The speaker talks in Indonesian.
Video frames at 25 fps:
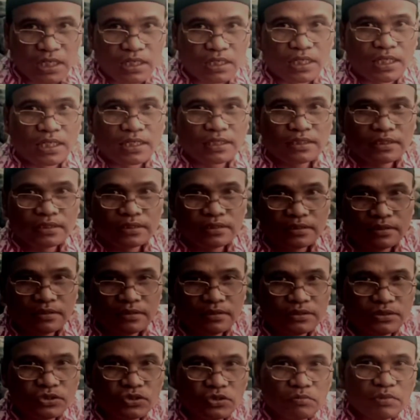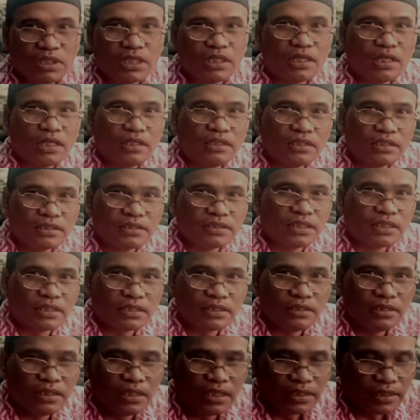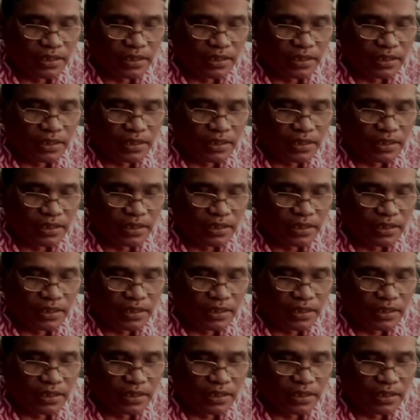Allah Coba Anda cari di